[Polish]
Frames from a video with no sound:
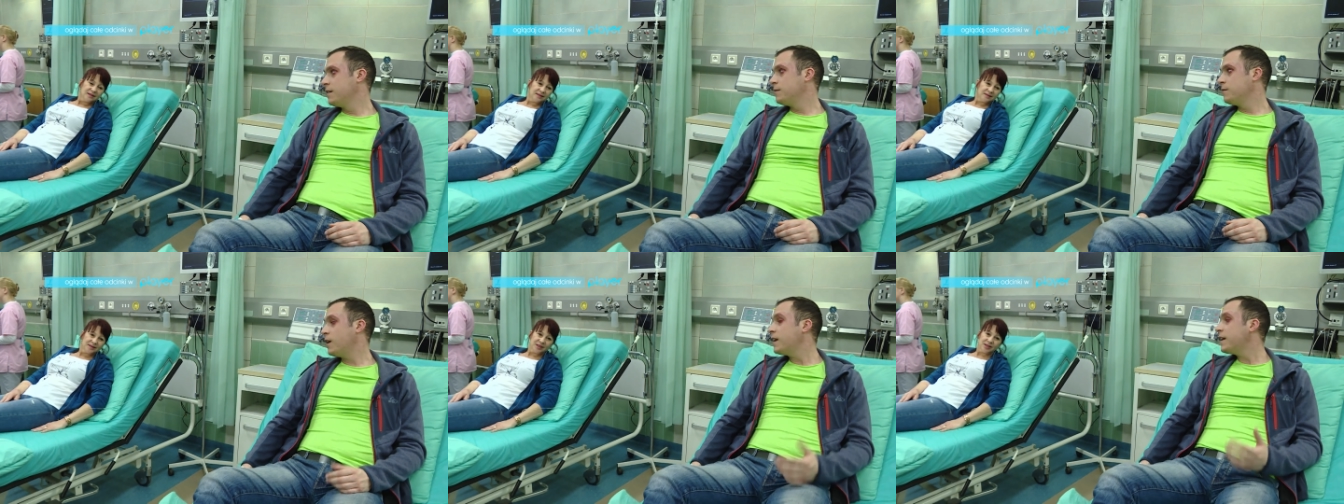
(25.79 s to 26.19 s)

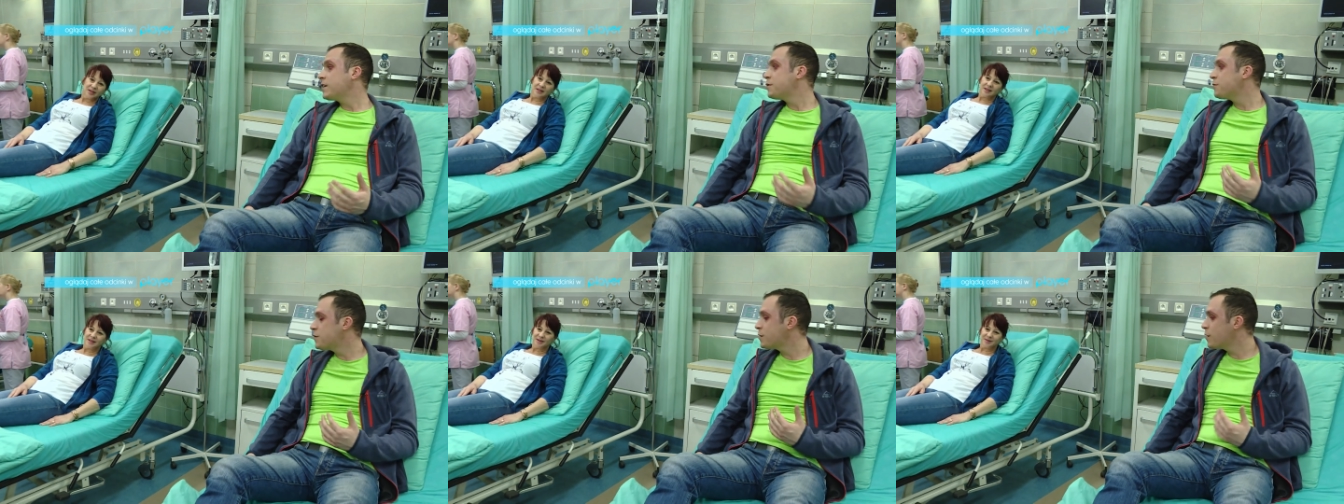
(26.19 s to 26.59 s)
No ale ja
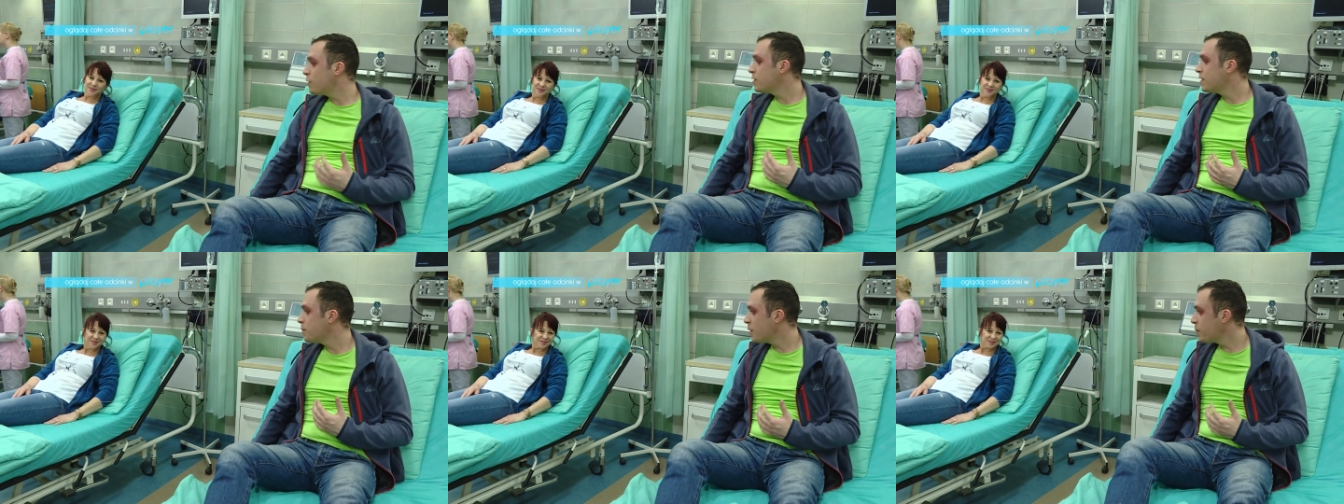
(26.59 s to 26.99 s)
ci wszystko
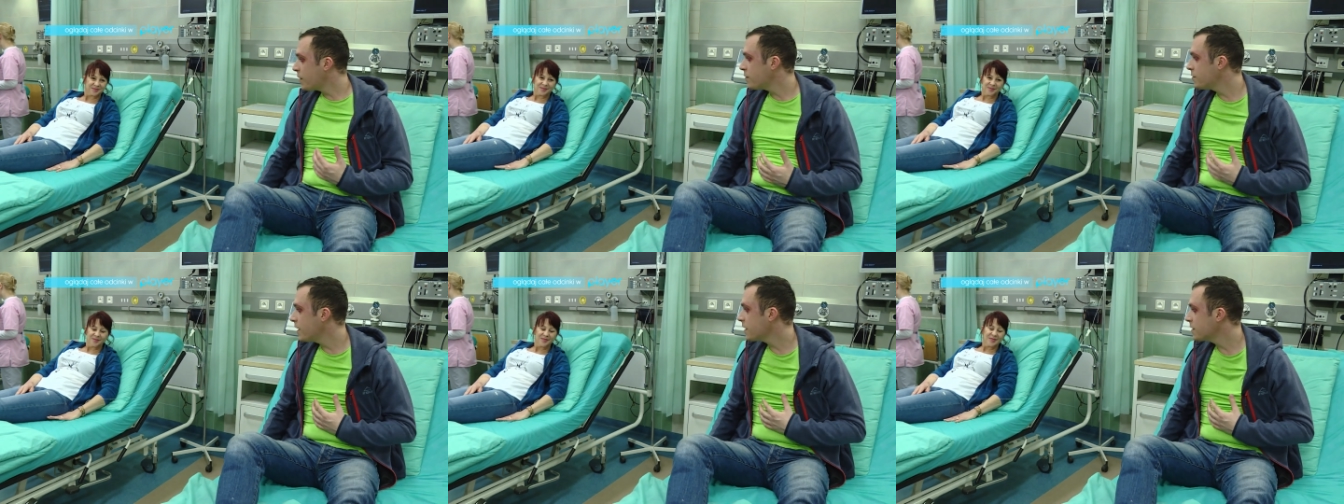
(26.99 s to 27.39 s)
oddam,
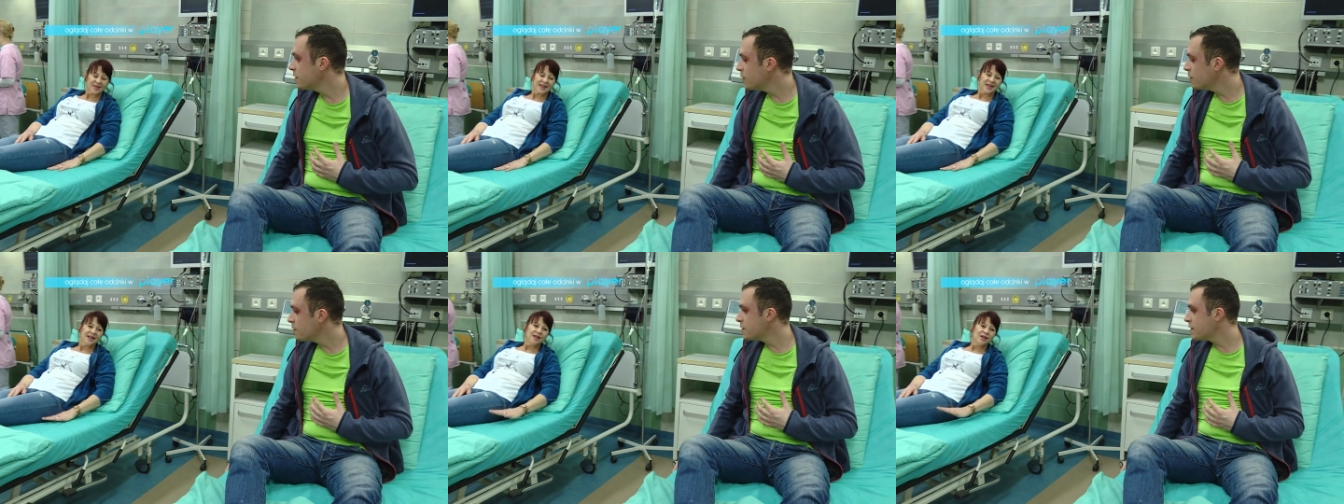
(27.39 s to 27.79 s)
naprawdę, jak
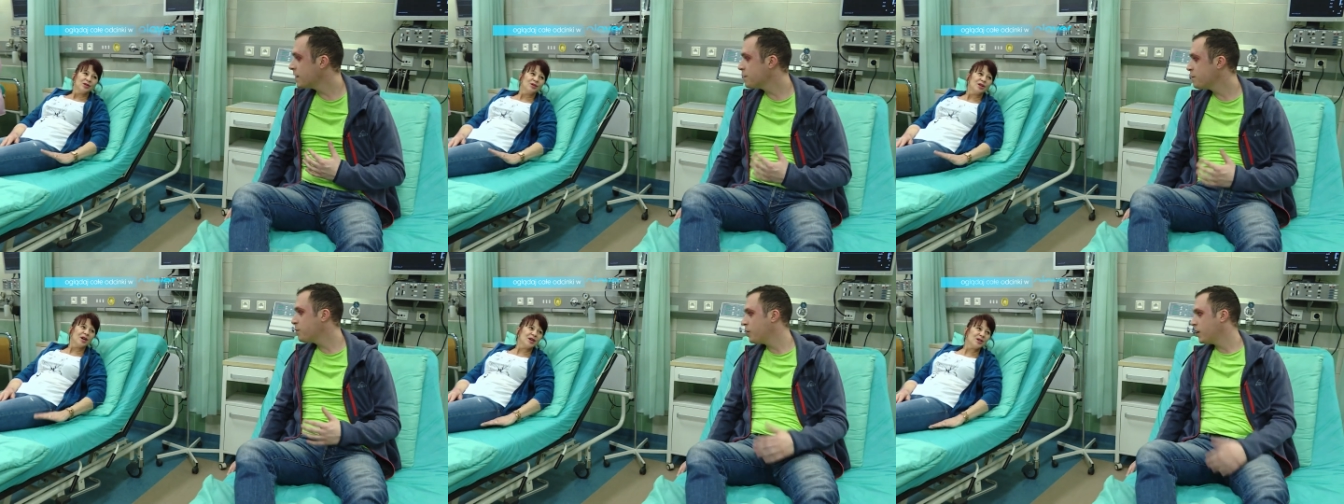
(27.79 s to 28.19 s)
tylko
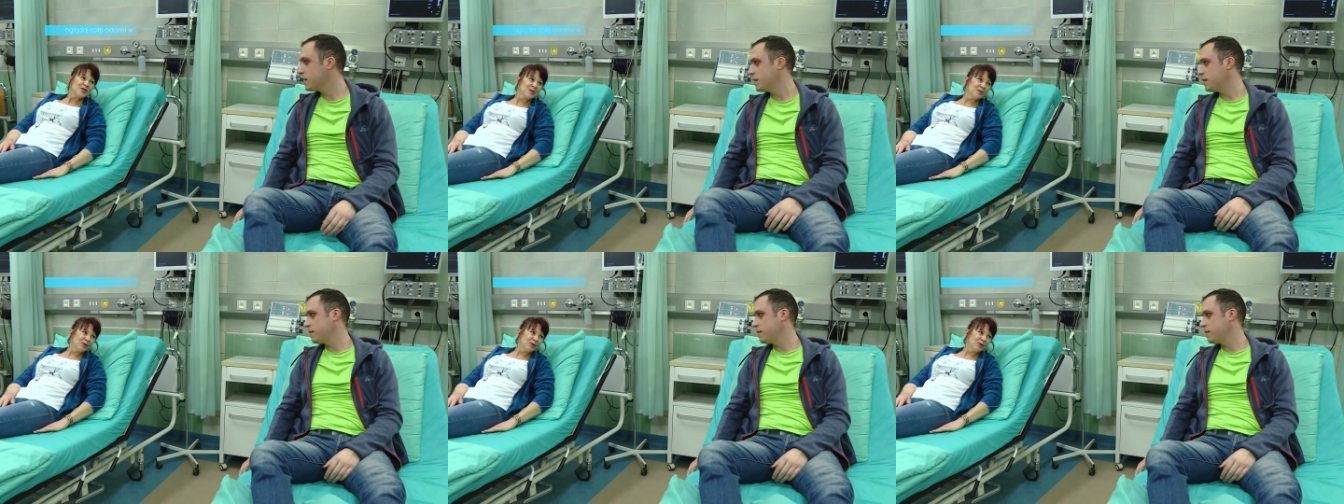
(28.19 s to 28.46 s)
dostanę Daj wypłatę.